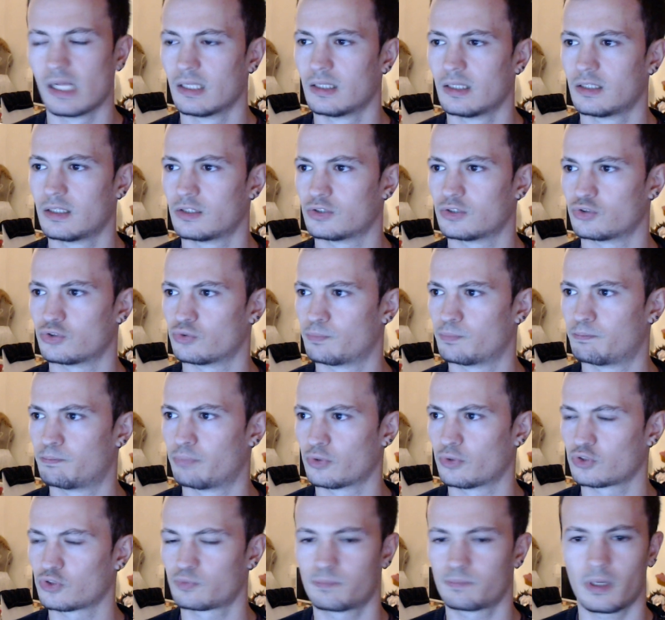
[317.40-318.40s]
Je
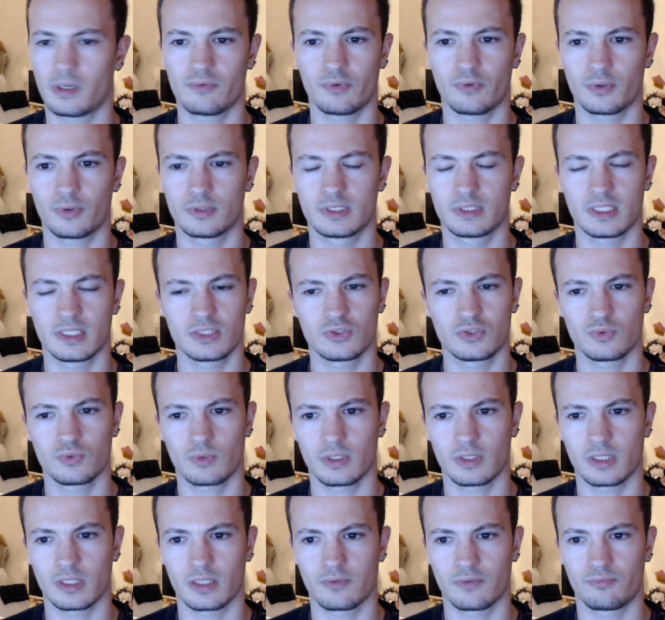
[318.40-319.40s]
pense pas avoir eu de questions la
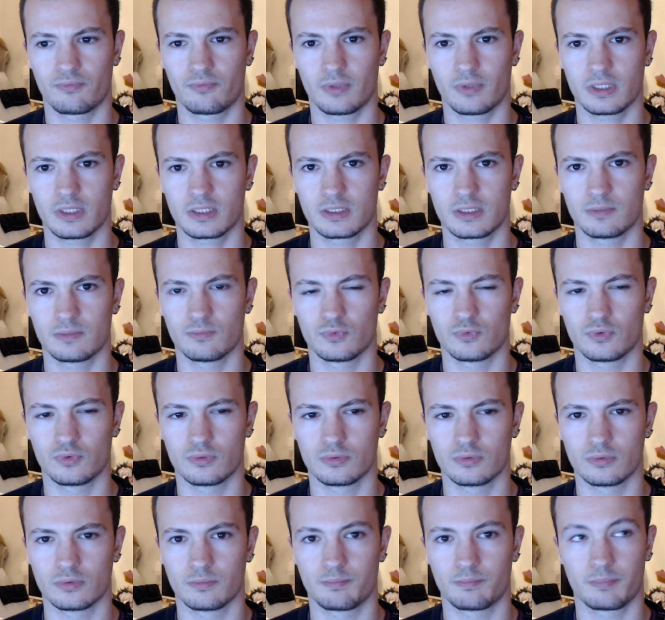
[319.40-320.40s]
dernière fois qui
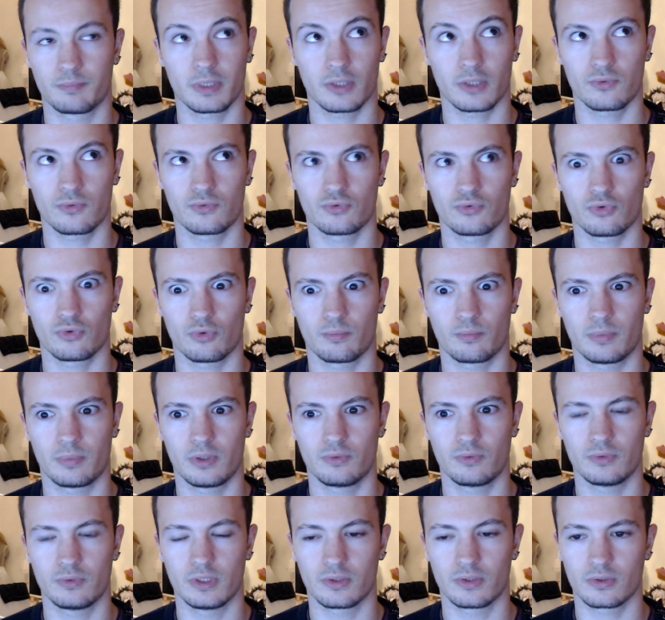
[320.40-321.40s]
m'ont perturbé
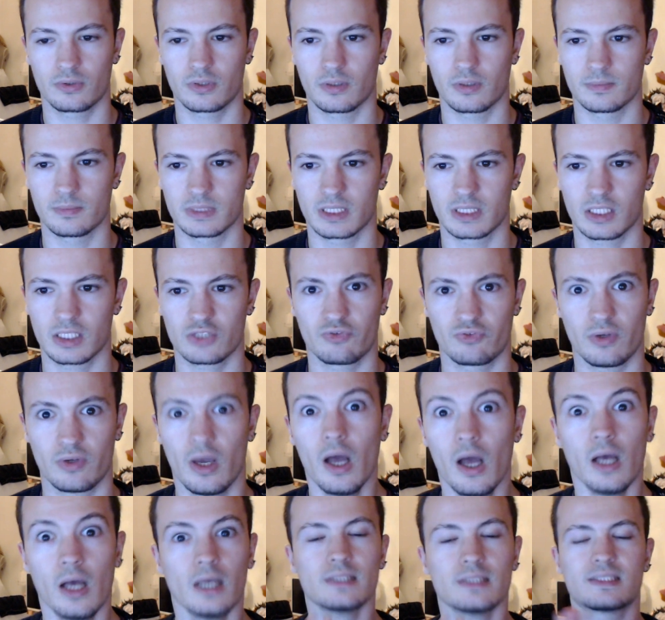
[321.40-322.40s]
ou des trucs comme ça. Je vais.
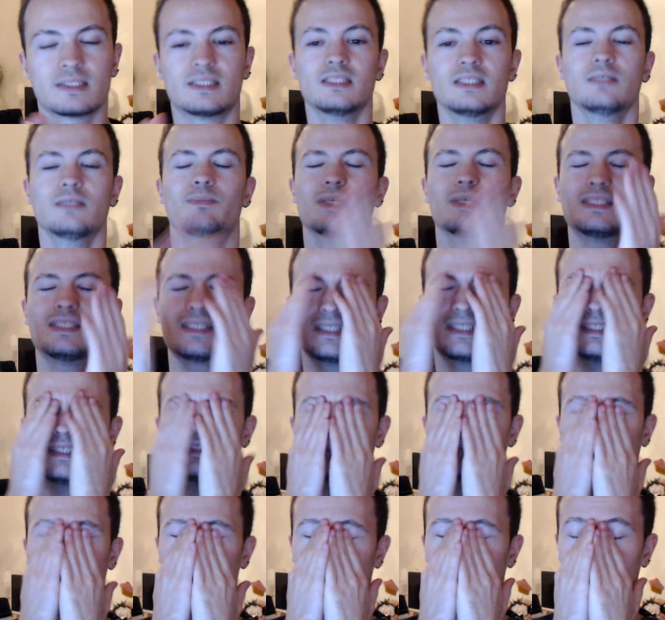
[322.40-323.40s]
Si, mais si, j'ai
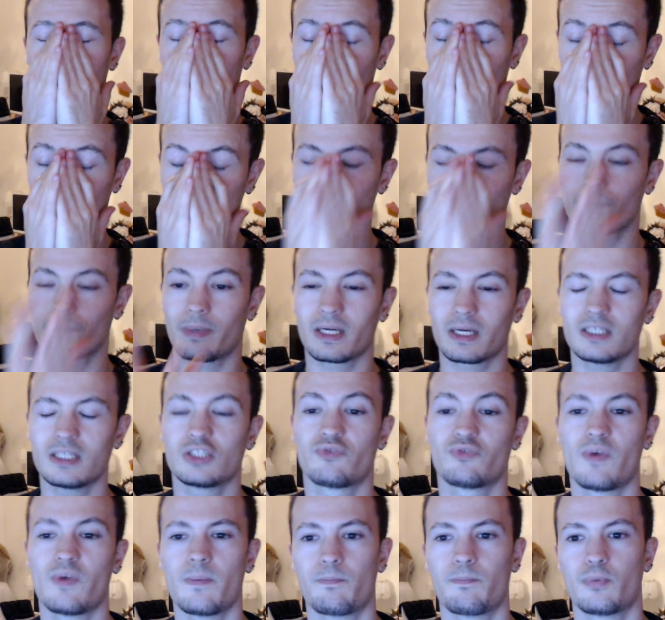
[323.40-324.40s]
oublié de vous en parler. Je
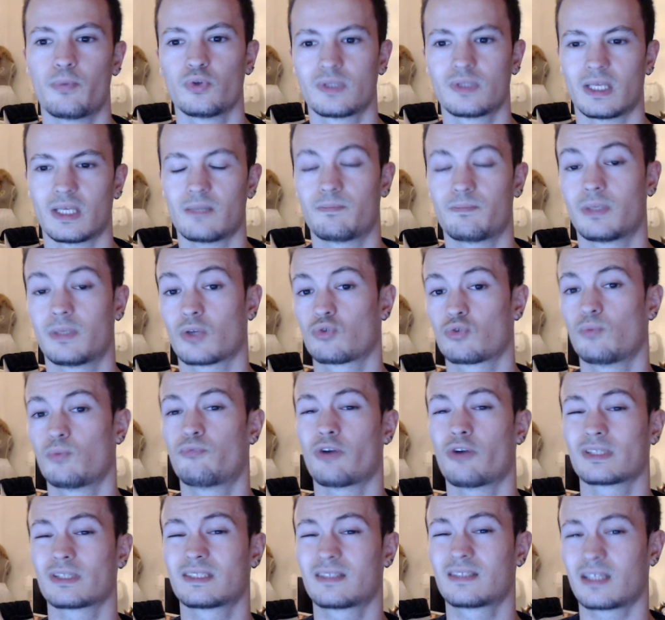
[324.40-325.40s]
vais peut-être bientôt
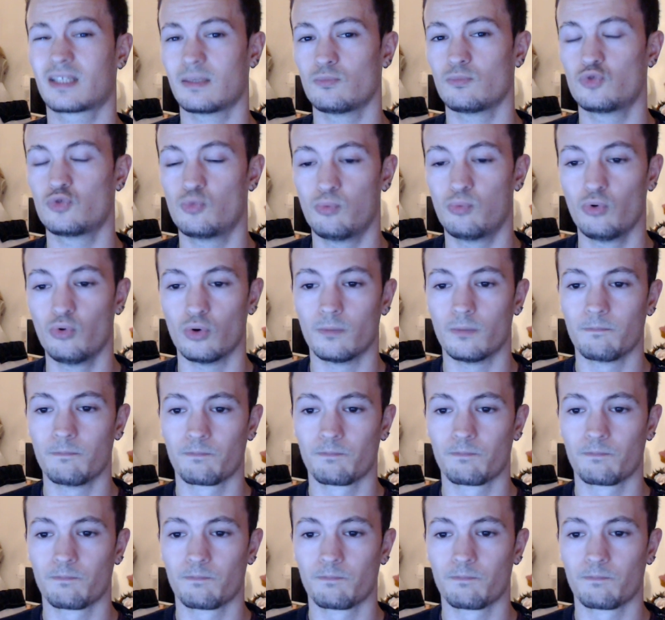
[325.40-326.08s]
pouvoir stream du boulot.